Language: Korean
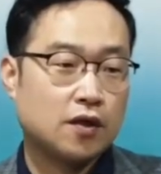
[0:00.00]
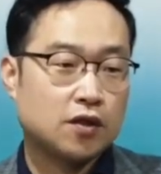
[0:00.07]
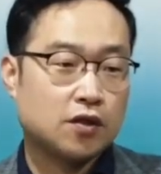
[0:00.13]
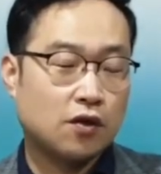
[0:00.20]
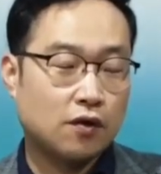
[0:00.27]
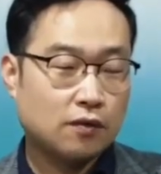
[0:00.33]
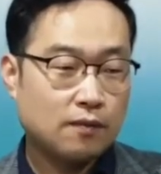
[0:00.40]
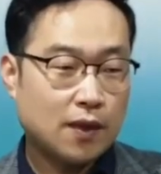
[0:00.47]

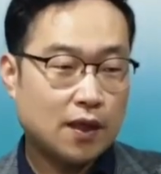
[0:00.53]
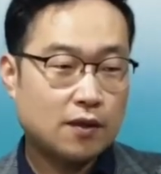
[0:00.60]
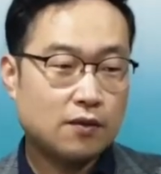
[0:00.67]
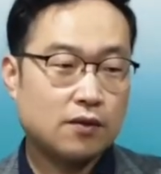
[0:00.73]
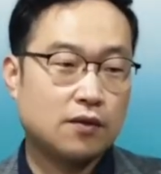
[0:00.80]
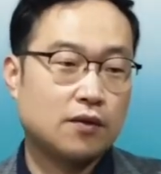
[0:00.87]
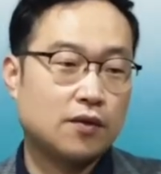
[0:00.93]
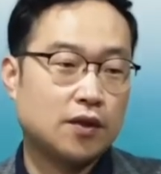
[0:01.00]

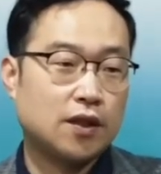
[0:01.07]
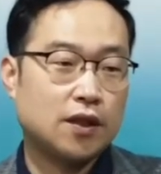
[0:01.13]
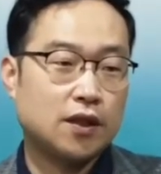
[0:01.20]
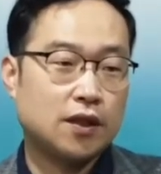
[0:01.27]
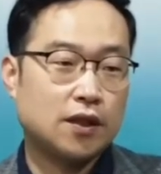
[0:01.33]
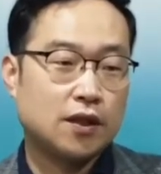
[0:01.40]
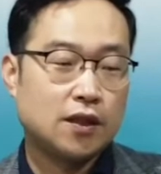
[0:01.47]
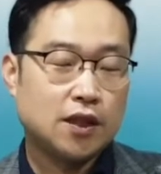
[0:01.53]
정말로
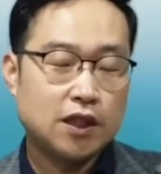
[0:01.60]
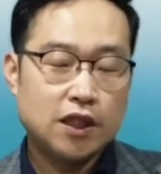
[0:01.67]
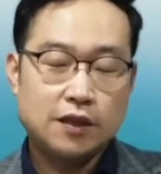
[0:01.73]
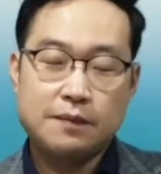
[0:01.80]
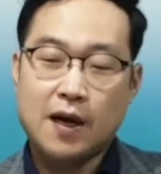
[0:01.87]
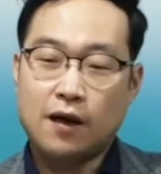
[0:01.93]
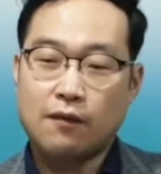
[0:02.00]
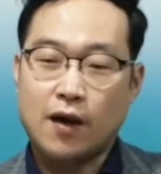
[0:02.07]
이
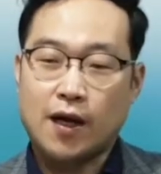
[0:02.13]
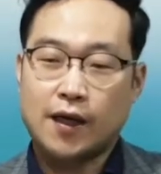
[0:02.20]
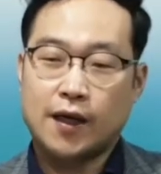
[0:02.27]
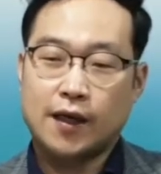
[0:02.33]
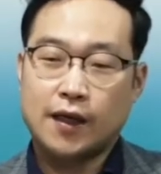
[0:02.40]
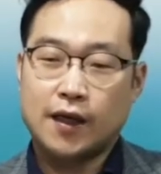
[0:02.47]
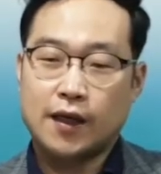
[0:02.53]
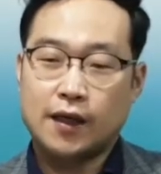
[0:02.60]
이방
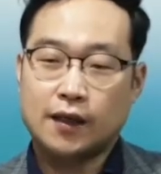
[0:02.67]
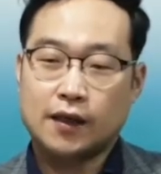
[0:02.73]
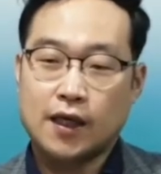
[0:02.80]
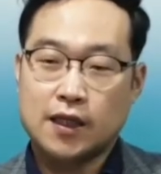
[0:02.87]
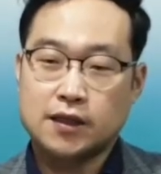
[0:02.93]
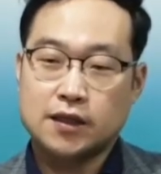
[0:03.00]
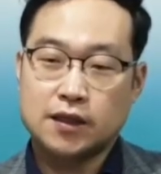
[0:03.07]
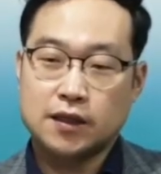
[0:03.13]

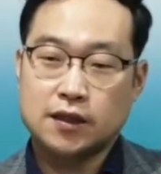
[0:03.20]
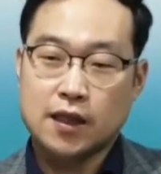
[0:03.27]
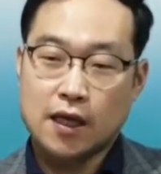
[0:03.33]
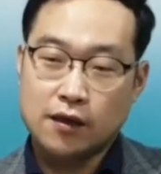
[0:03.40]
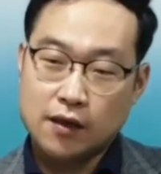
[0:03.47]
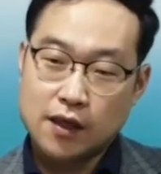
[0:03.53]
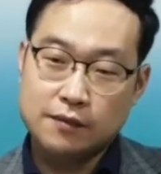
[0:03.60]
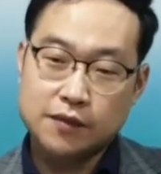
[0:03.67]
왕에게까지
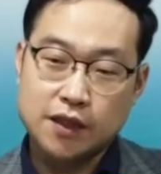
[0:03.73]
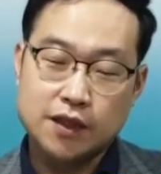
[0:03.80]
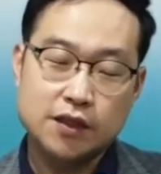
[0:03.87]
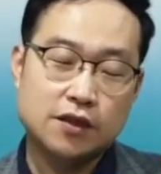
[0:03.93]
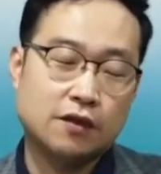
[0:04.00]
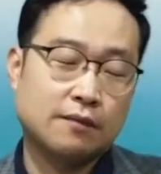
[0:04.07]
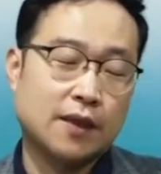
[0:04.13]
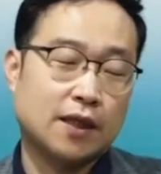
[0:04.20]
탁월함을
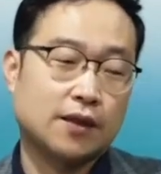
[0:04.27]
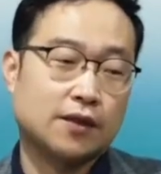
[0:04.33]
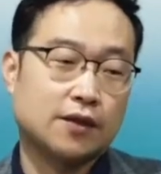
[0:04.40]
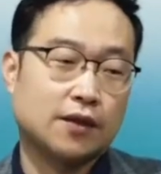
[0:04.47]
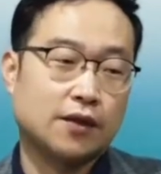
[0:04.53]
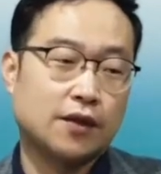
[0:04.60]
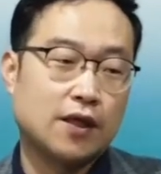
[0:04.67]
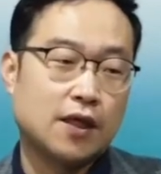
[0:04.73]

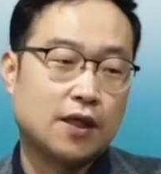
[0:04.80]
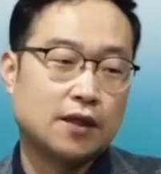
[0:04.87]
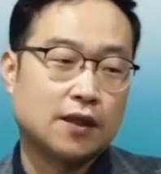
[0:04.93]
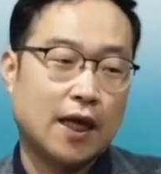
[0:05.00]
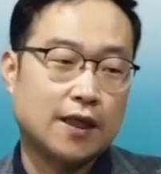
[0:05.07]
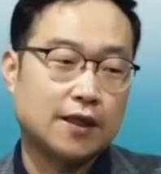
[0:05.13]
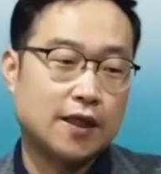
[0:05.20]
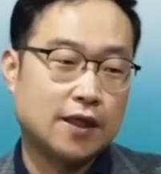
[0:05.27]
인정받았던
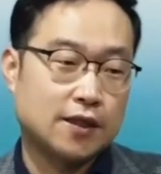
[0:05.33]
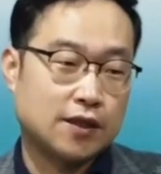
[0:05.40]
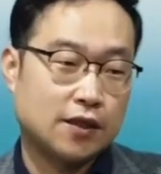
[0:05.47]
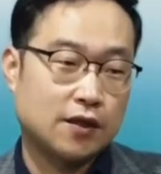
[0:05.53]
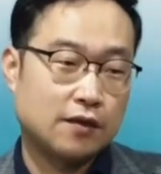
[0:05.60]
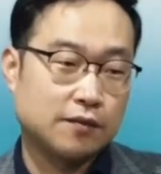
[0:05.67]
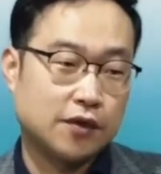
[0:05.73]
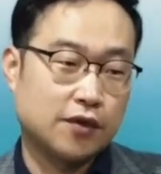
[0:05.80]

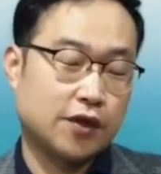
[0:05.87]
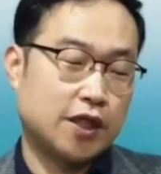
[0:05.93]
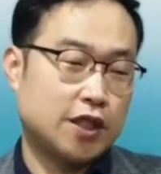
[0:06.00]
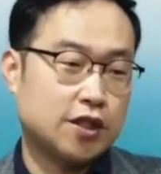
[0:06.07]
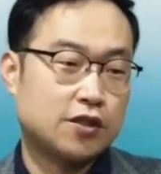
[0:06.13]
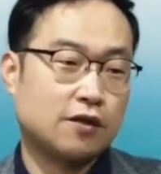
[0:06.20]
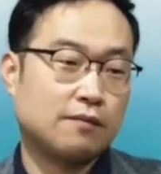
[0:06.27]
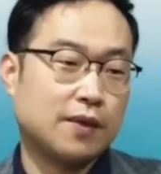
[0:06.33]
다니엘처럼 그렇게
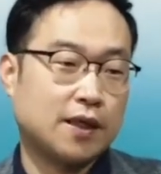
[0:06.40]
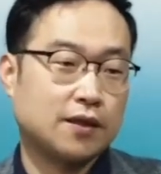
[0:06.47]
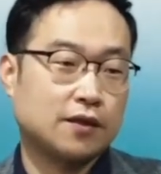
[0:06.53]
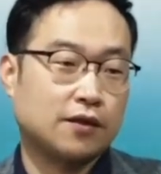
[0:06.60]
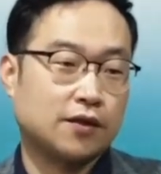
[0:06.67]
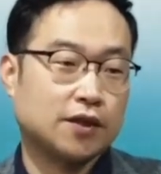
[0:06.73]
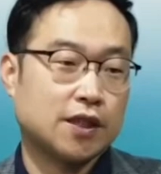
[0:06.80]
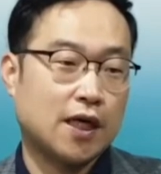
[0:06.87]
인정받는
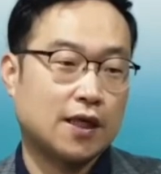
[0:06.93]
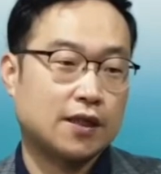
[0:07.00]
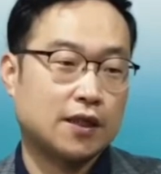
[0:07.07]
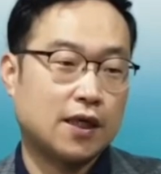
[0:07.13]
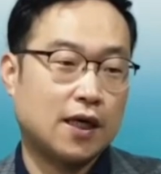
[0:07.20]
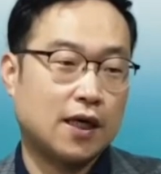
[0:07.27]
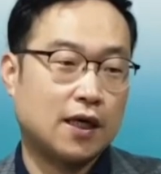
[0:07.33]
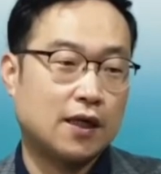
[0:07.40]
것이
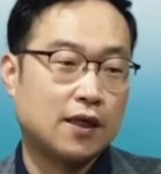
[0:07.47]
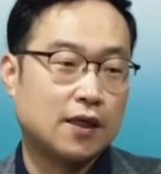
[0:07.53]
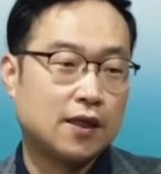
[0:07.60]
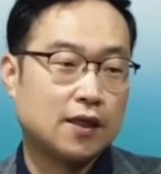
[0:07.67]
아니라